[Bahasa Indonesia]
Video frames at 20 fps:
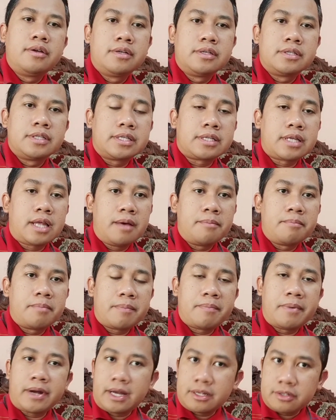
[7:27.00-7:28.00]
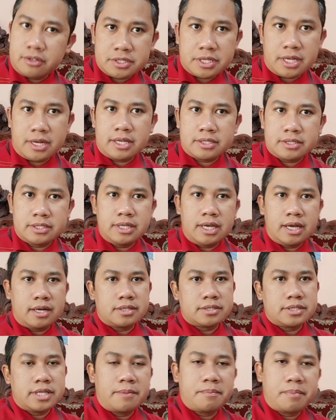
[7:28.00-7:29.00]
di dalam babakan tosan aji yang
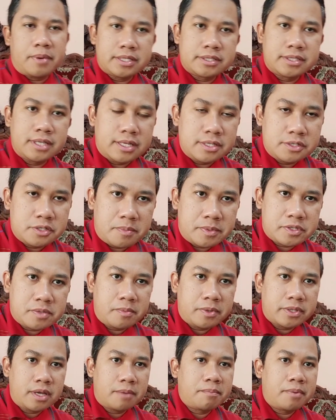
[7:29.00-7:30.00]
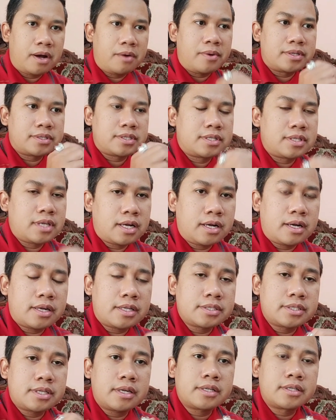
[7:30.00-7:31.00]
saya pelajari sobat semuanya bahwasanya
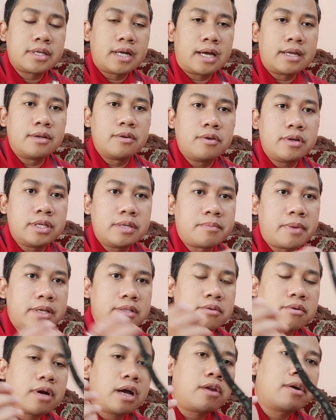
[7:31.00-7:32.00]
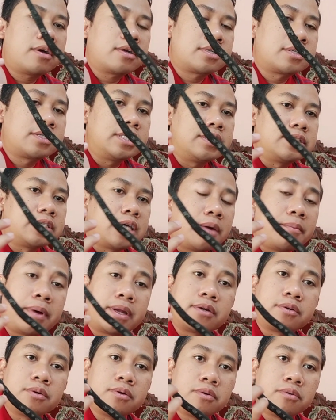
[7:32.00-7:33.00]
keris-keris dengan luk 5 itu kalau di
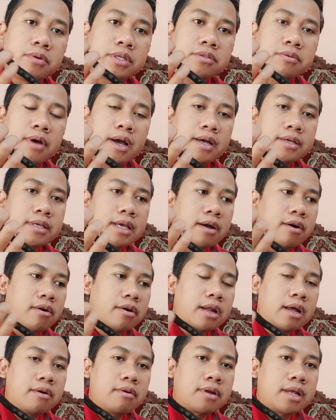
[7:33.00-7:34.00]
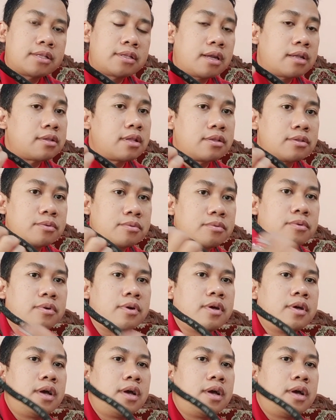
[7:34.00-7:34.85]
zaman dulu itu hanya orang-orang tertentu